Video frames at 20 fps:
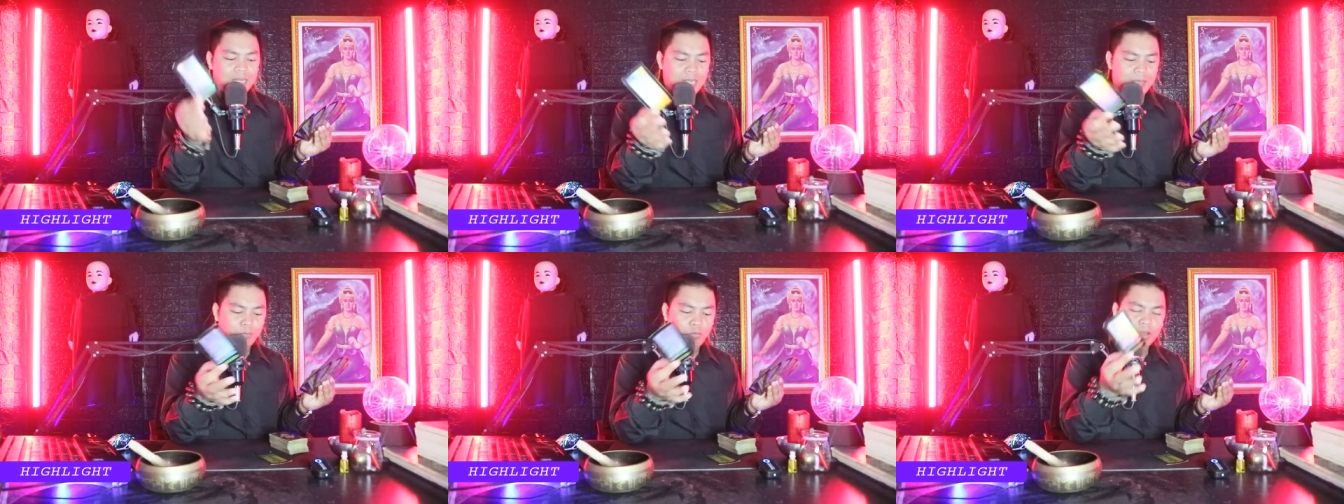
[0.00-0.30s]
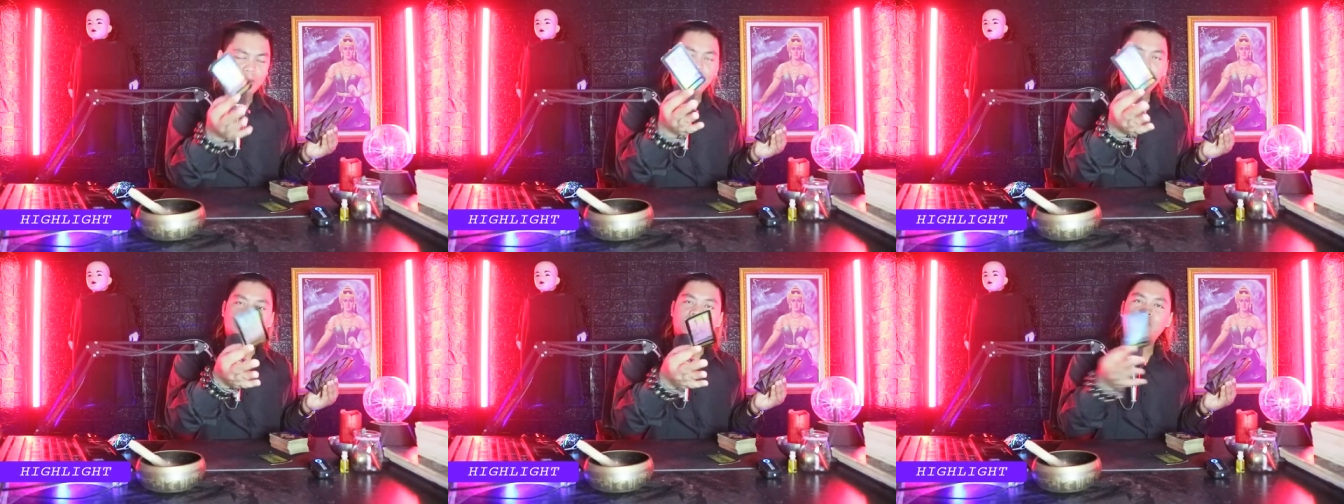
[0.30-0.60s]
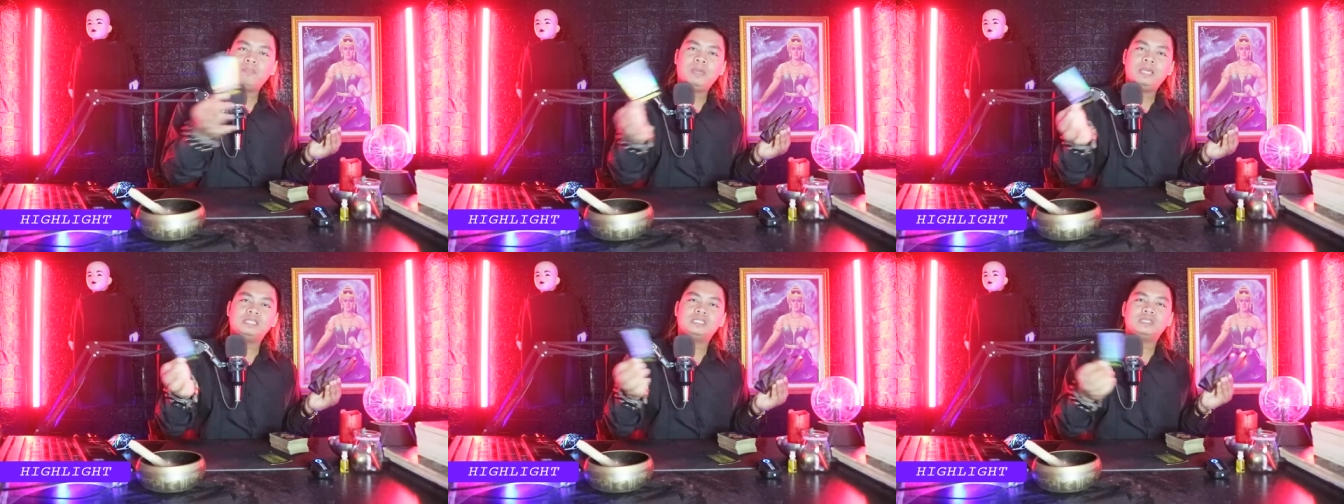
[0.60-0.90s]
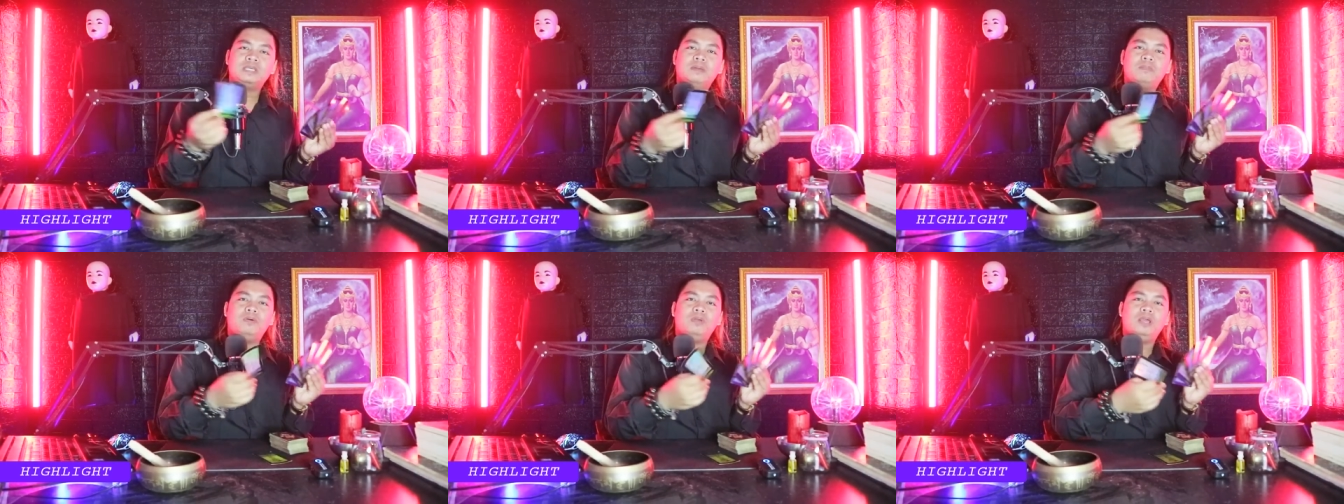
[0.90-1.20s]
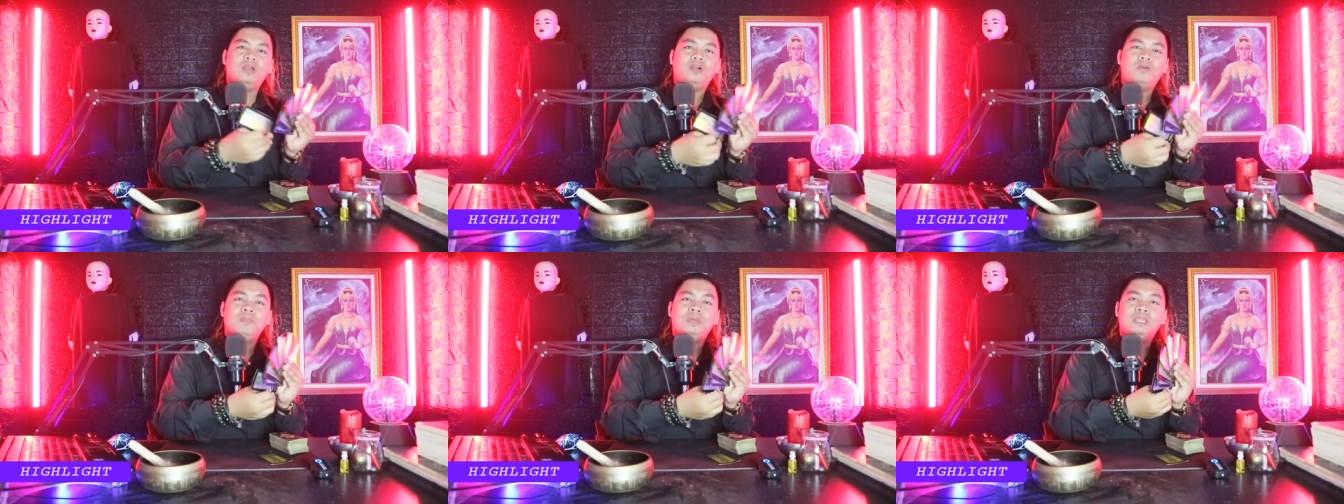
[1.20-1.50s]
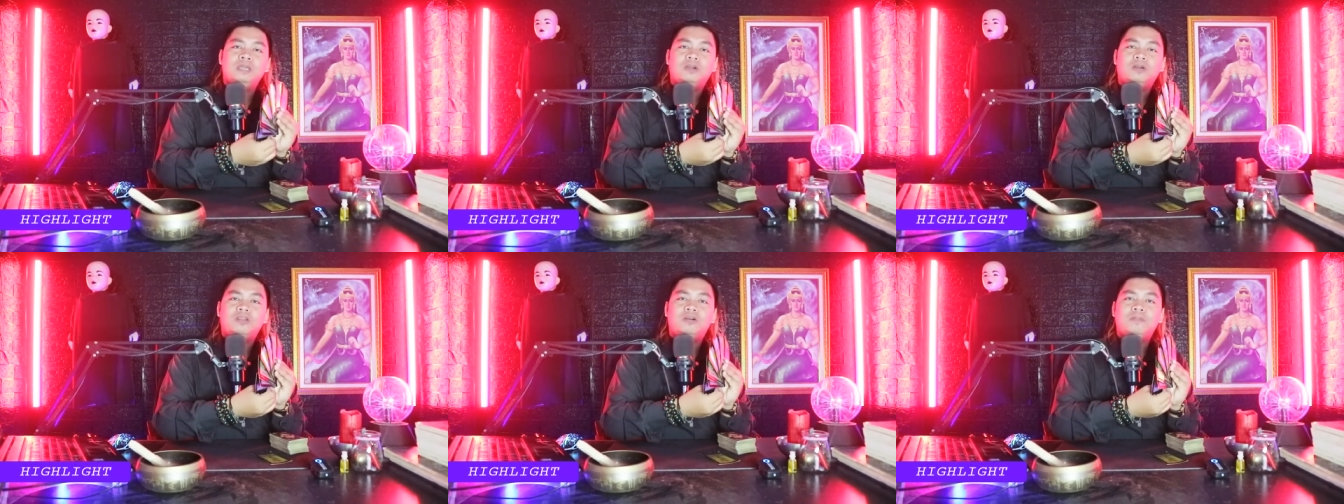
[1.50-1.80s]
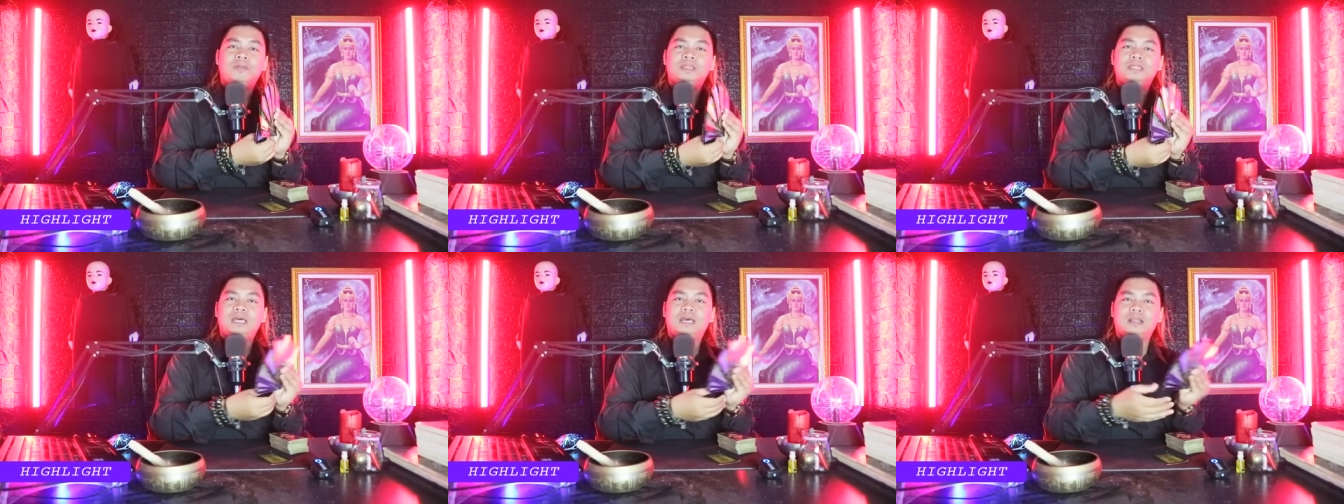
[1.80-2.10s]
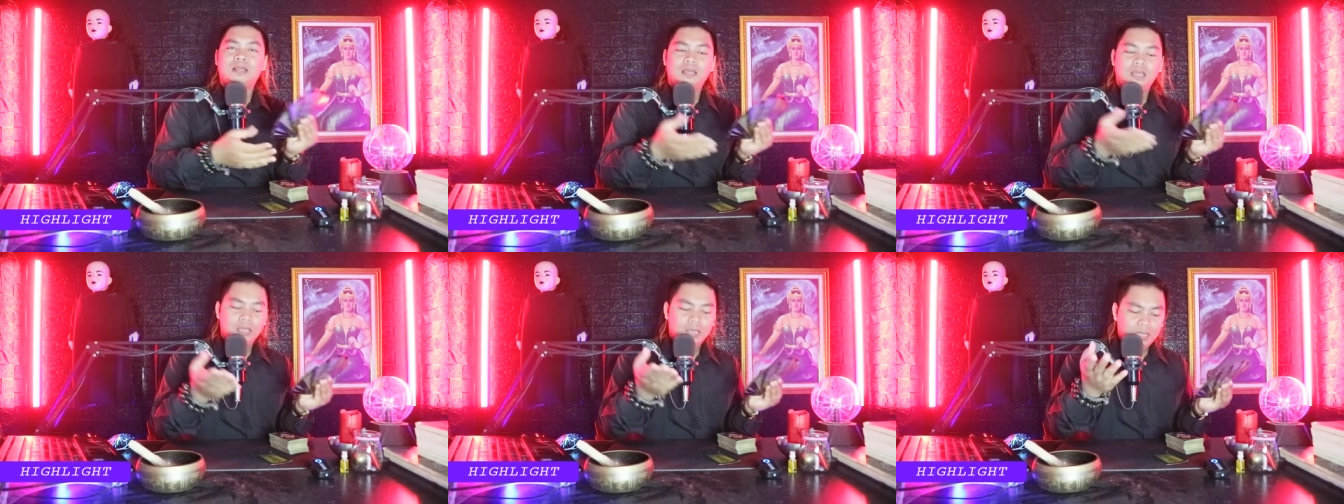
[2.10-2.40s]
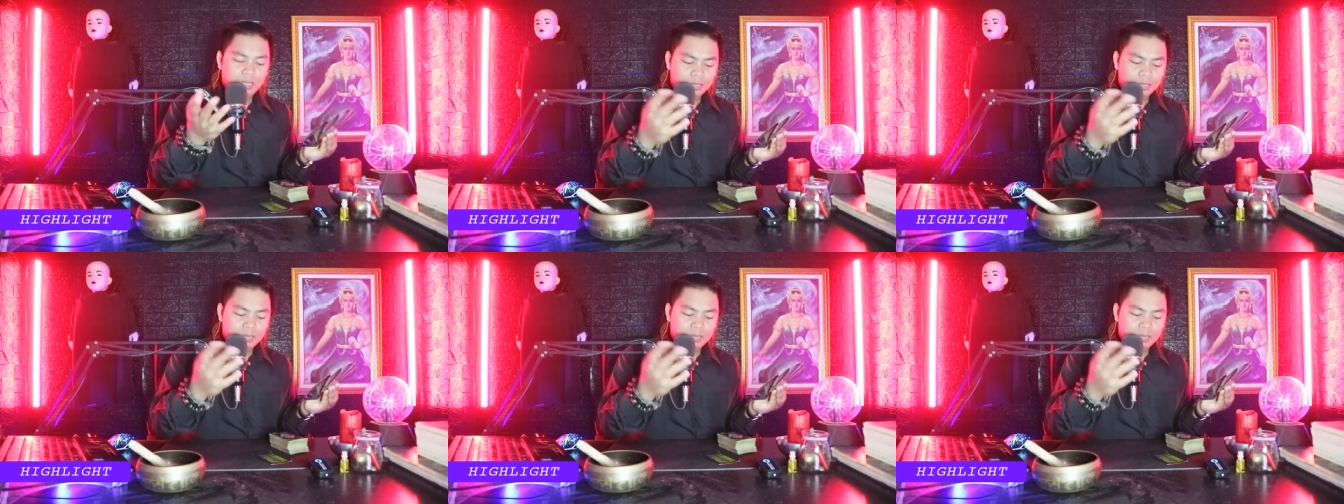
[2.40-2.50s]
Nah, buat para fans ya boleh komen di kolom komentar.